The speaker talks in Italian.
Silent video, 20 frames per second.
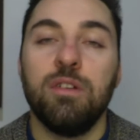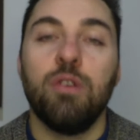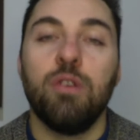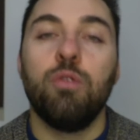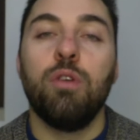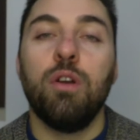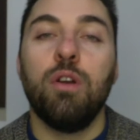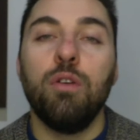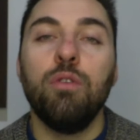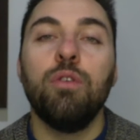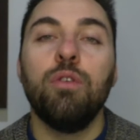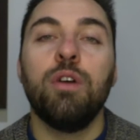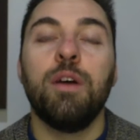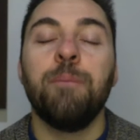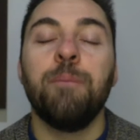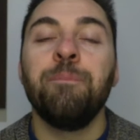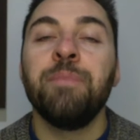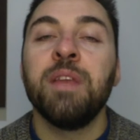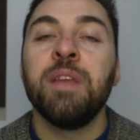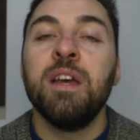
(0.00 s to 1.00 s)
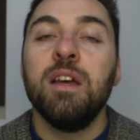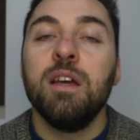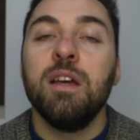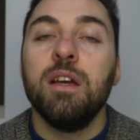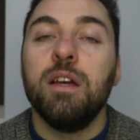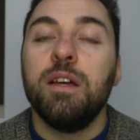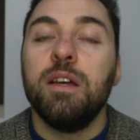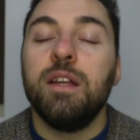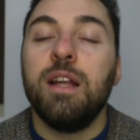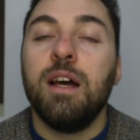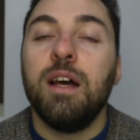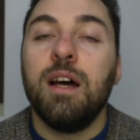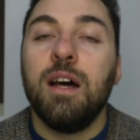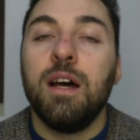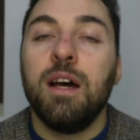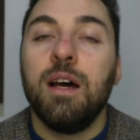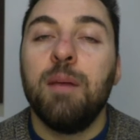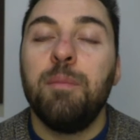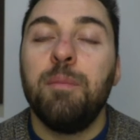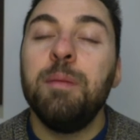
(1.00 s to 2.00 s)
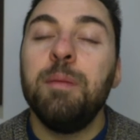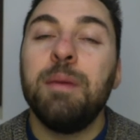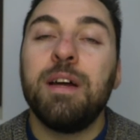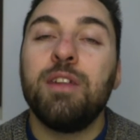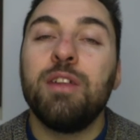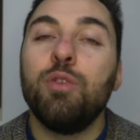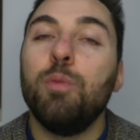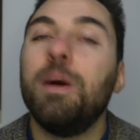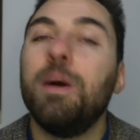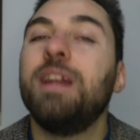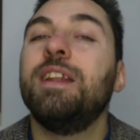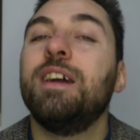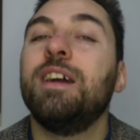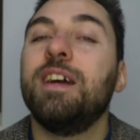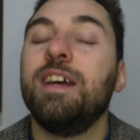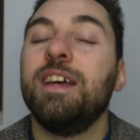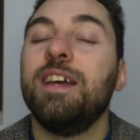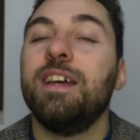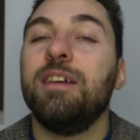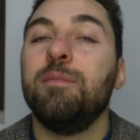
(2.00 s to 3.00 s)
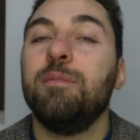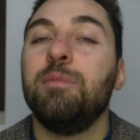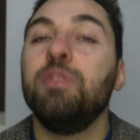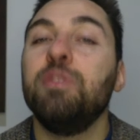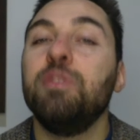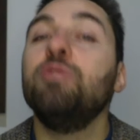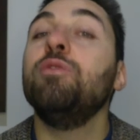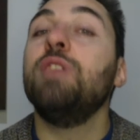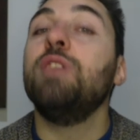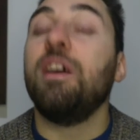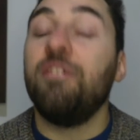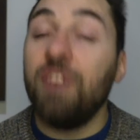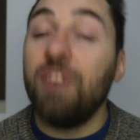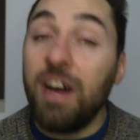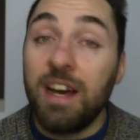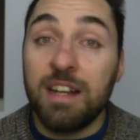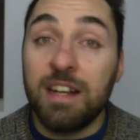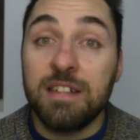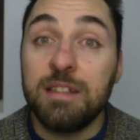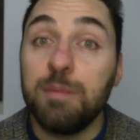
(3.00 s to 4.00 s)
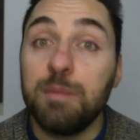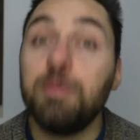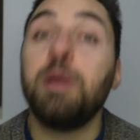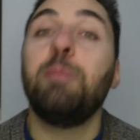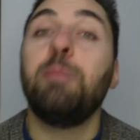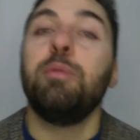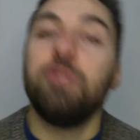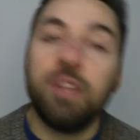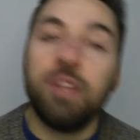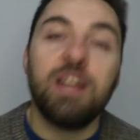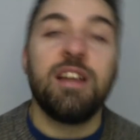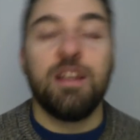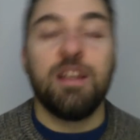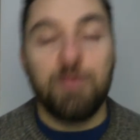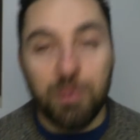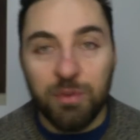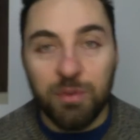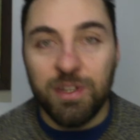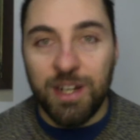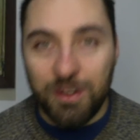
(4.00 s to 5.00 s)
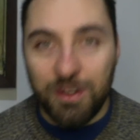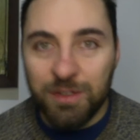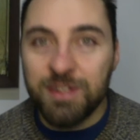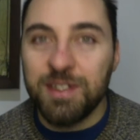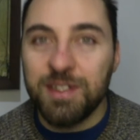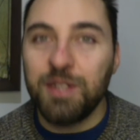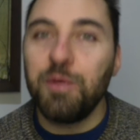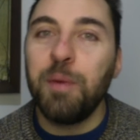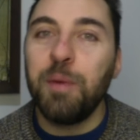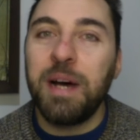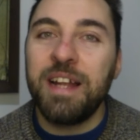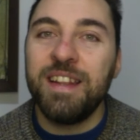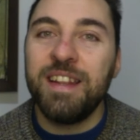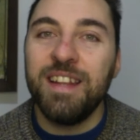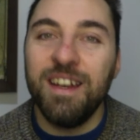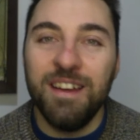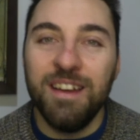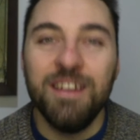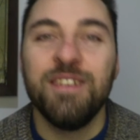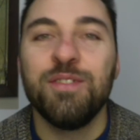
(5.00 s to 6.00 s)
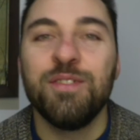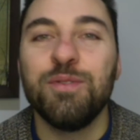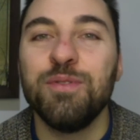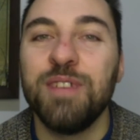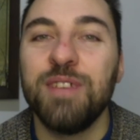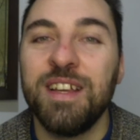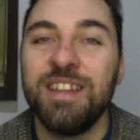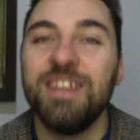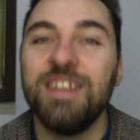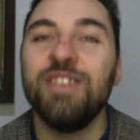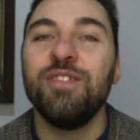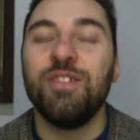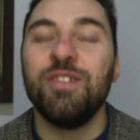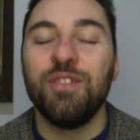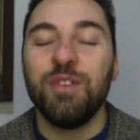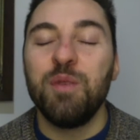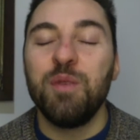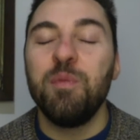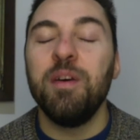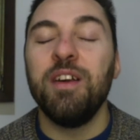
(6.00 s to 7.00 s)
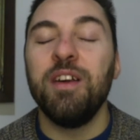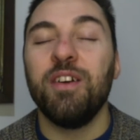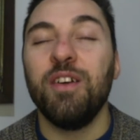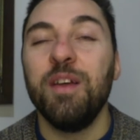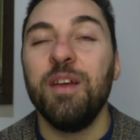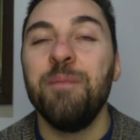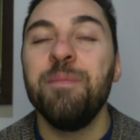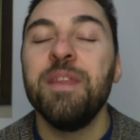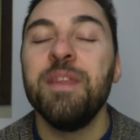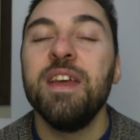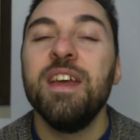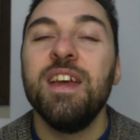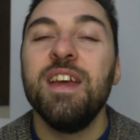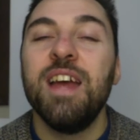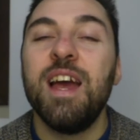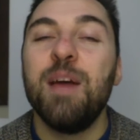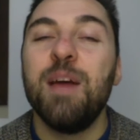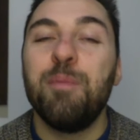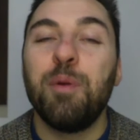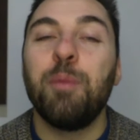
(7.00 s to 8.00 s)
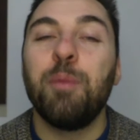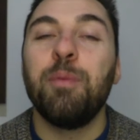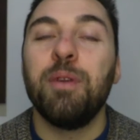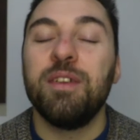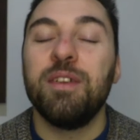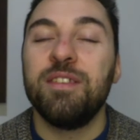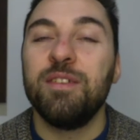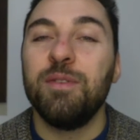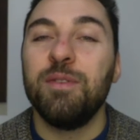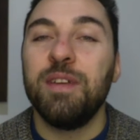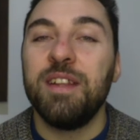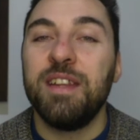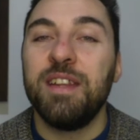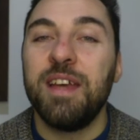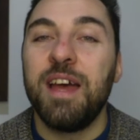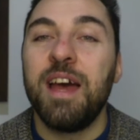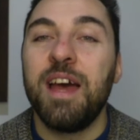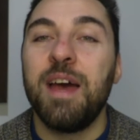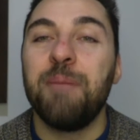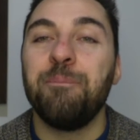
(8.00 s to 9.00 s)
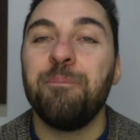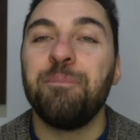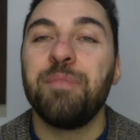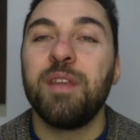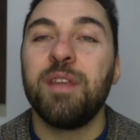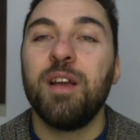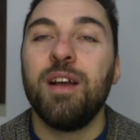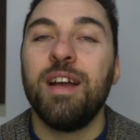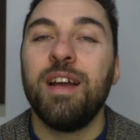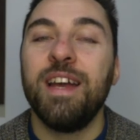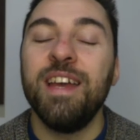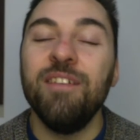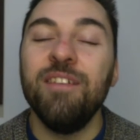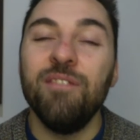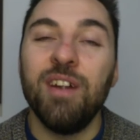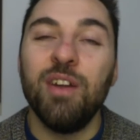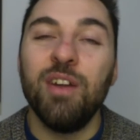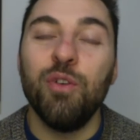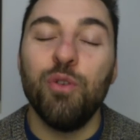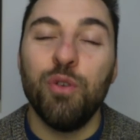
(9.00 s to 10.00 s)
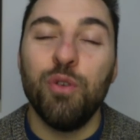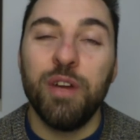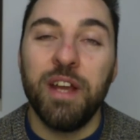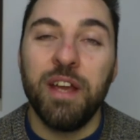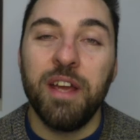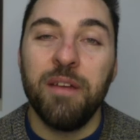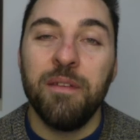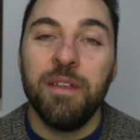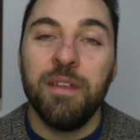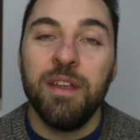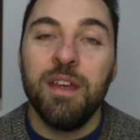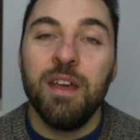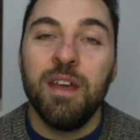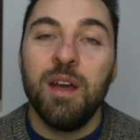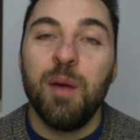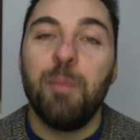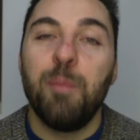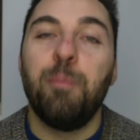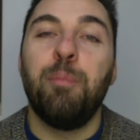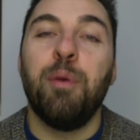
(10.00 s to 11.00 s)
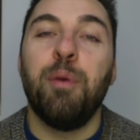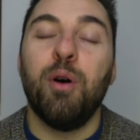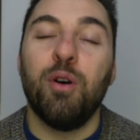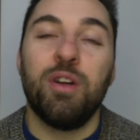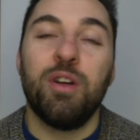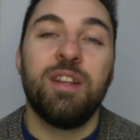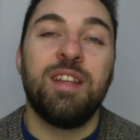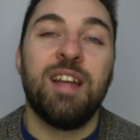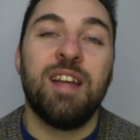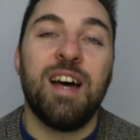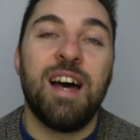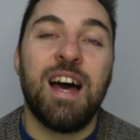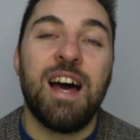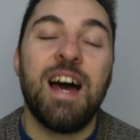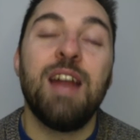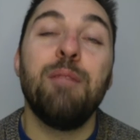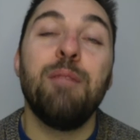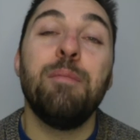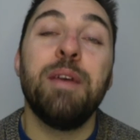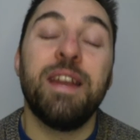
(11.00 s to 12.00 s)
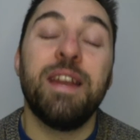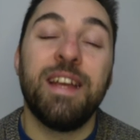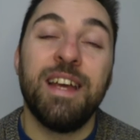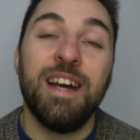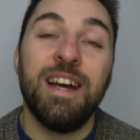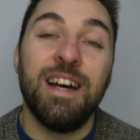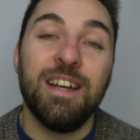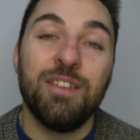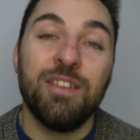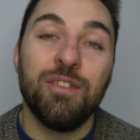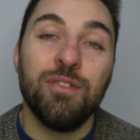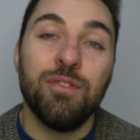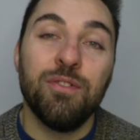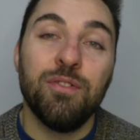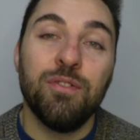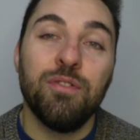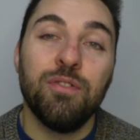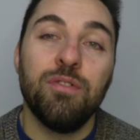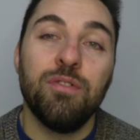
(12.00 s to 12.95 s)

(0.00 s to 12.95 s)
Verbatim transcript: euro all'ora la prima domanda che bisogna farsi per poter rispondere a questa domanda, scusate il gioco di parole, è proprio la seguente, è che valore porta al mercato